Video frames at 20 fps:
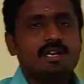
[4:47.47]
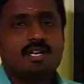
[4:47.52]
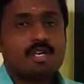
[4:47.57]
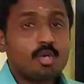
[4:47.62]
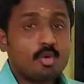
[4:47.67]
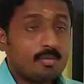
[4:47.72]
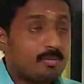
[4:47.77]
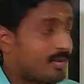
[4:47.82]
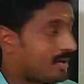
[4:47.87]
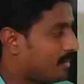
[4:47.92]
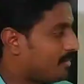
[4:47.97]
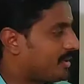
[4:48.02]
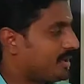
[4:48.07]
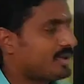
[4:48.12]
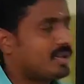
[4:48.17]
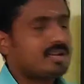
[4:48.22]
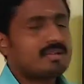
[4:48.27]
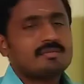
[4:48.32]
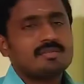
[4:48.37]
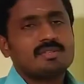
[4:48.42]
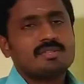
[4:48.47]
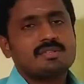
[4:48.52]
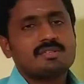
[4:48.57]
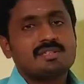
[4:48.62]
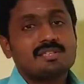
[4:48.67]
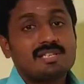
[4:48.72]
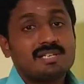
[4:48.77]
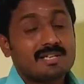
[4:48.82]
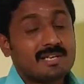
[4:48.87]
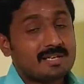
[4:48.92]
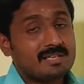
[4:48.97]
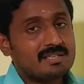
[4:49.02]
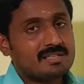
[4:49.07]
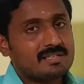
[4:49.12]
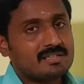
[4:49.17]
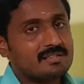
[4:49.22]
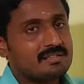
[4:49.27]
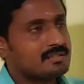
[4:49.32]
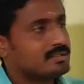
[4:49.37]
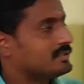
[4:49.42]
டியூபர் அப்படிங்கிறது வந்து
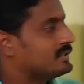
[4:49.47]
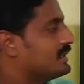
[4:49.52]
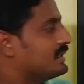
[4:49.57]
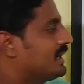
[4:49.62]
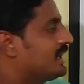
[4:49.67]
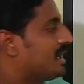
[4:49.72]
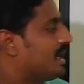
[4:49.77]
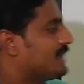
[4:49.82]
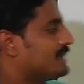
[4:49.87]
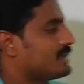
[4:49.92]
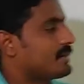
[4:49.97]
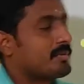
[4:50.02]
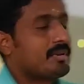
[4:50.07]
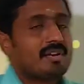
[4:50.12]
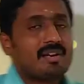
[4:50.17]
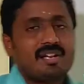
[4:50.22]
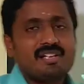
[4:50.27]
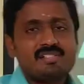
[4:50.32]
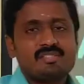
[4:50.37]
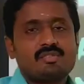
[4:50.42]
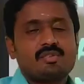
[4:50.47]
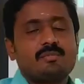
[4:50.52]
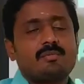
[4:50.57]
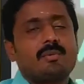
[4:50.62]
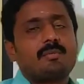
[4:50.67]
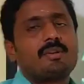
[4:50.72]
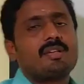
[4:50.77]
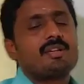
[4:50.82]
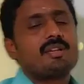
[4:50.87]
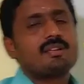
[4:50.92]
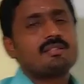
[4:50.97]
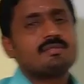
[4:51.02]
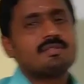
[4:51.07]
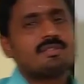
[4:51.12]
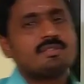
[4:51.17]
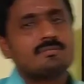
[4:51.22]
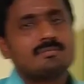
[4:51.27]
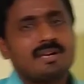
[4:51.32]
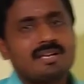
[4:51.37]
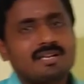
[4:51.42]
கிழங்குக்கு அதுக்கப்புறம் ரைசம் அப்படிங்கிறது
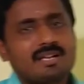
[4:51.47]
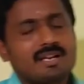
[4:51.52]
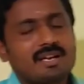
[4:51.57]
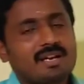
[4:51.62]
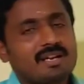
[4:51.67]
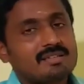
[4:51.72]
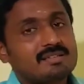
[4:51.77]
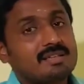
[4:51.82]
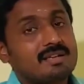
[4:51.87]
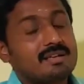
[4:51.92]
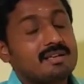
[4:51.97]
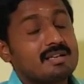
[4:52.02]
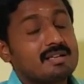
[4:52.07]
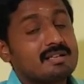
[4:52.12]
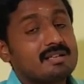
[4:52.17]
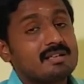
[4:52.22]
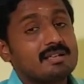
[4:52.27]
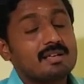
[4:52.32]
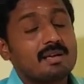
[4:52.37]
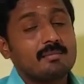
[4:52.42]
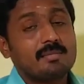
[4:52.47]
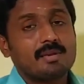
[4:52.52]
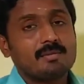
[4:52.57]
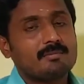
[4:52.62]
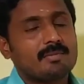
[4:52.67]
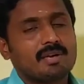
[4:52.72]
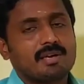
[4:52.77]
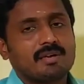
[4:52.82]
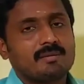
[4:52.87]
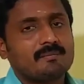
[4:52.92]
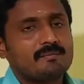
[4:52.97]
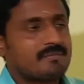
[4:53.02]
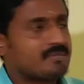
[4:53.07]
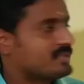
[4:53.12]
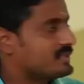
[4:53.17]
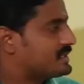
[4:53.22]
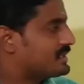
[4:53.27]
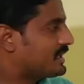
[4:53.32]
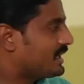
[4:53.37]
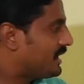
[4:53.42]
வந்து மட்டனில் தண்டு அப்படிம்பாங்க
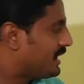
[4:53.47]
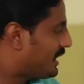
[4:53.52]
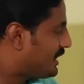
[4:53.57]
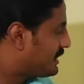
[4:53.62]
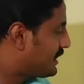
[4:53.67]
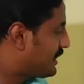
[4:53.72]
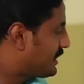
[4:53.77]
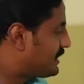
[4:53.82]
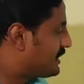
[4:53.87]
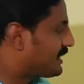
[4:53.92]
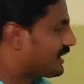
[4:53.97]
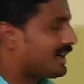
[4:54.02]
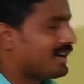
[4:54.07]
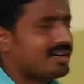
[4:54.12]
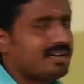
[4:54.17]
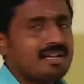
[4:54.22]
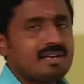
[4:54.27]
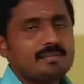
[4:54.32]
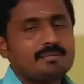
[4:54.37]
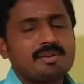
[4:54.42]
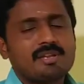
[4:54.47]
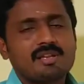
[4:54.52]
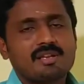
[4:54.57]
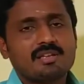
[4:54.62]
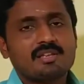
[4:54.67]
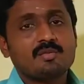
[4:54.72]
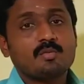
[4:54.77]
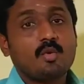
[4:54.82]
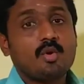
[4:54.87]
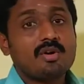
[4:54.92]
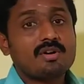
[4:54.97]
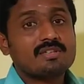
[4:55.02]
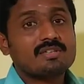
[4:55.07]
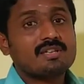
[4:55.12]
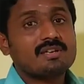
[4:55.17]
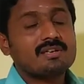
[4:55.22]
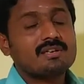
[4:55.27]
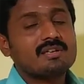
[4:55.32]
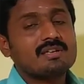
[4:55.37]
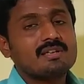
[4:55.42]
சரியா அதுக்கடுத்து ரன்னர் அப்படிங்கிறது ஓடு
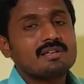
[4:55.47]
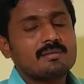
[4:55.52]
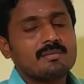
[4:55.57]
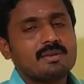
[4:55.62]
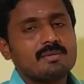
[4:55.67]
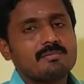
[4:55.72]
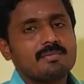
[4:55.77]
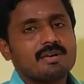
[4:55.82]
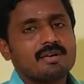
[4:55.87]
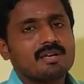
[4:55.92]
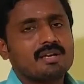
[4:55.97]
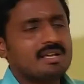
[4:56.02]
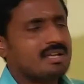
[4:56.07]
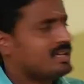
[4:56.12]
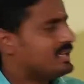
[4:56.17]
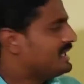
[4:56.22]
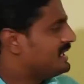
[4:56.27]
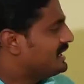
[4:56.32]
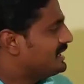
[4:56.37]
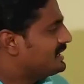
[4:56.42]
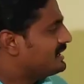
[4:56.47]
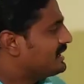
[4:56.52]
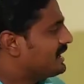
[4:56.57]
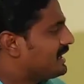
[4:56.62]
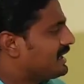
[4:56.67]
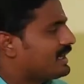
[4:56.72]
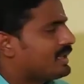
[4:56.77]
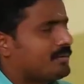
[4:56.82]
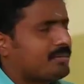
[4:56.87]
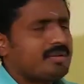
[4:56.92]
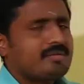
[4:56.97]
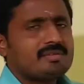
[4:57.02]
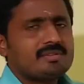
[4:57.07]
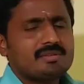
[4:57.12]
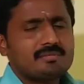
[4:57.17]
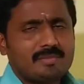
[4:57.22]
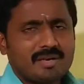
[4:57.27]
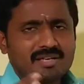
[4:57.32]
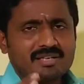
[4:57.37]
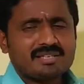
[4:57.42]
தண்டு அப்படிம்பாங்க இது எல்லாமே
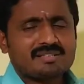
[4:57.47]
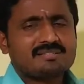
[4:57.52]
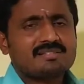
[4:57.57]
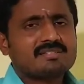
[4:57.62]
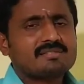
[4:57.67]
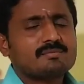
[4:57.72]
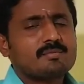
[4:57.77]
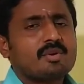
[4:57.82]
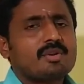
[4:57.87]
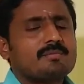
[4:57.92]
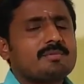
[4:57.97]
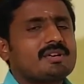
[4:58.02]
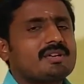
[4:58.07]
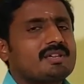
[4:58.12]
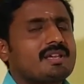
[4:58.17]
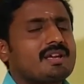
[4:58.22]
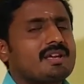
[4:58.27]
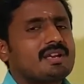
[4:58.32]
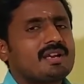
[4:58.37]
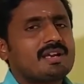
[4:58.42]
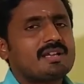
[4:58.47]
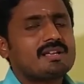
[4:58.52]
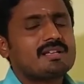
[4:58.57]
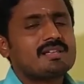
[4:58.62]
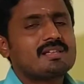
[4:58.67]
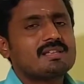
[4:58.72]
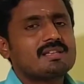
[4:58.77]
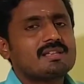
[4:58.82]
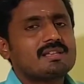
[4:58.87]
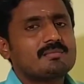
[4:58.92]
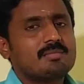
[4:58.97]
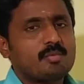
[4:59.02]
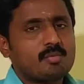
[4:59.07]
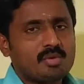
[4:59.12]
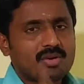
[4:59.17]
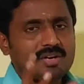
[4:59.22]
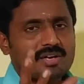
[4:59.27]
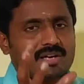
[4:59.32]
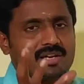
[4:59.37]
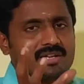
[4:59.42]
வந்து மைட்டோசஸ் மூலமாக தாங்க நடக்குது இப்போ
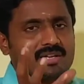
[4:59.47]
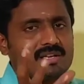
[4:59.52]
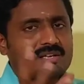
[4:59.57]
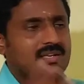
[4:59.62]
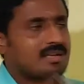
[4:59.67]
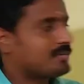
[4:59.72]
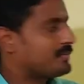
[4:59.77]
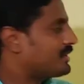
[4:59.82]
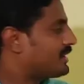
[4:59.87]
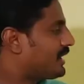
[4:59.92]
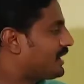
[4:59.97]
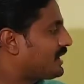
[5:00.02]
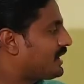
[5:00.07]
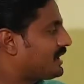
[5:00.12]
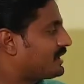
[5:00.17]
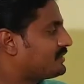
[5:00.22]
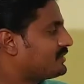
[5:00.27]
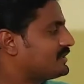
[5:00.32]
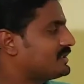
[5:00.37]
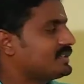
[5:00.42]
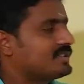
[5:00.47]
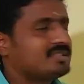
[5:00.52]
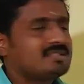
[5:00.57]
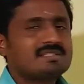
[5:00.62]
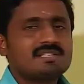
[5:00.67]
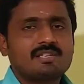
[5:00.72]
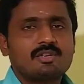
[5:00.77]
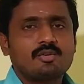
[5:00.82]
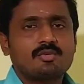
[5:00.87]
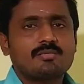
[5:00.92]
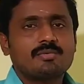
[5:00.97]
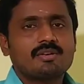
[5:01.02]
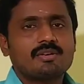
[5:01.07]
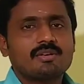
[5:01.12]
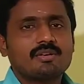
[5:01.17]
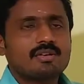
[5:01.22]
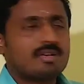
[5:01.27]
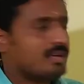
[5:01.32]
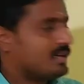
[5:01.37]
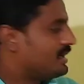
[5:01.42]
உருளைக்கிழங்கு இருக்குது அப்படின்னாக்கா அது வந்து டிசட் டியூபர்
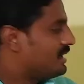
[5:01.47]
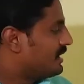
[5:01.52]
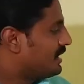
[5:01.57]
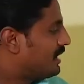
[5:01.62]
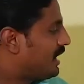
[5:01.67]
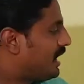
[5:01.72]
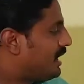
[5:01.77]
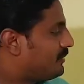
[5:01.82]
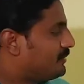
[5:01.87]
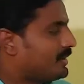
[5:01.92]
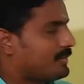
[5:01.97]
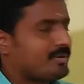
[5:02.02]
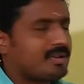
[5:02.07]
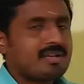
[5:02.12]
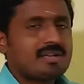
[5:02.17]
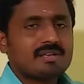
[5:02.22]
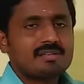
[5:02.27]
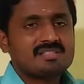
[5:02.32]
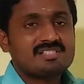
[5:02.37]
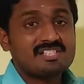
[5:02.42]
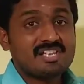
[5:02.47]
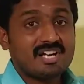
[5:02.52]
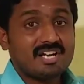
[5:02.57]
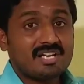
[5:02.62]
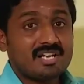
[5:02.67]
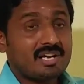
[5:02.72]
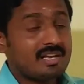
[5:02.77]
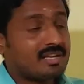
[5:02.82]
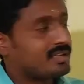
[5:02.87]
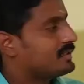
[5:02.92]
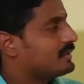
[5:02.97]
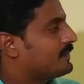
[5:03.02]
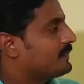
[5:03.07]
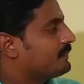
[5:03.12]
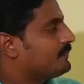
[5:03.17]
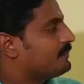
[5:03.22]
காம் அப்படிங்கிறது சேனக்கிழங்கு